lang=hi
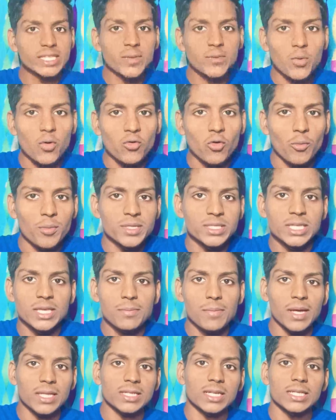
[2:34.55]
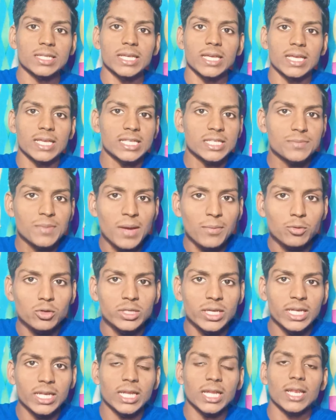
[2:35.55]
इसके परफॉर्मेंस की बात करते हैं इसमें आपको
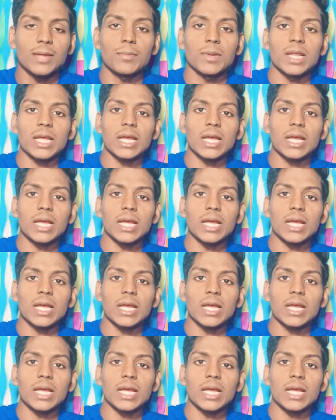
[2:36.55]
देखने के लिए